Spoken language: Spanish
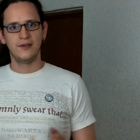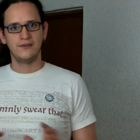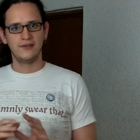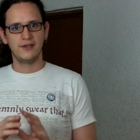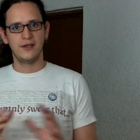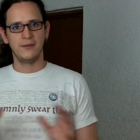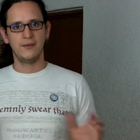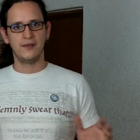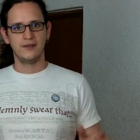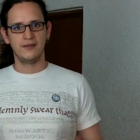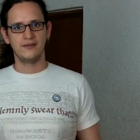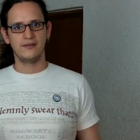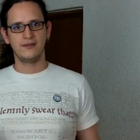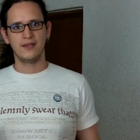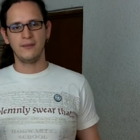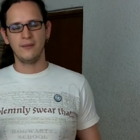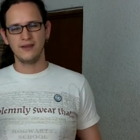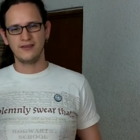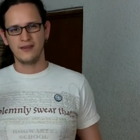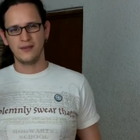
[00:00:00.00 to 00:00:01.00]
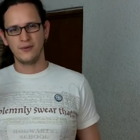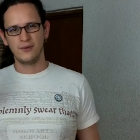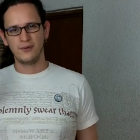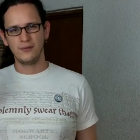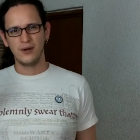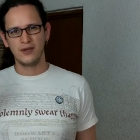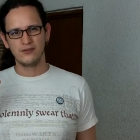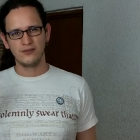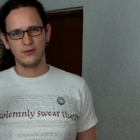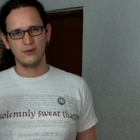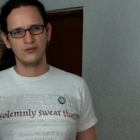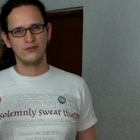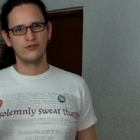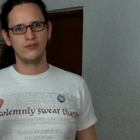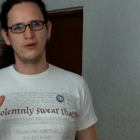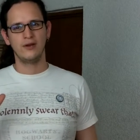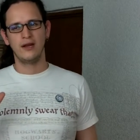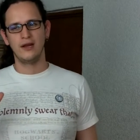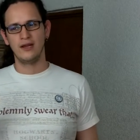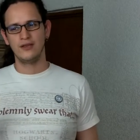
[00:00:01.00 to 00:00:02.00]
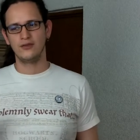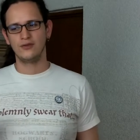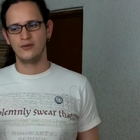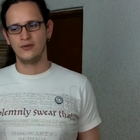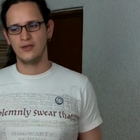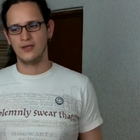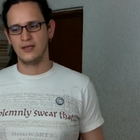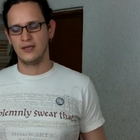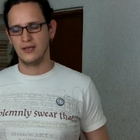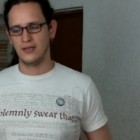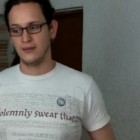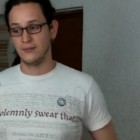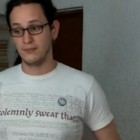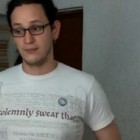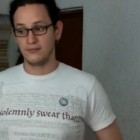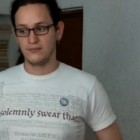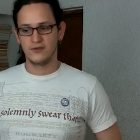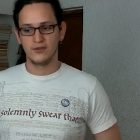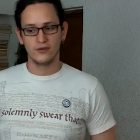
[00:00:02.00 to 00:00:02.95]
básicamente está basado en una solución al hecho de que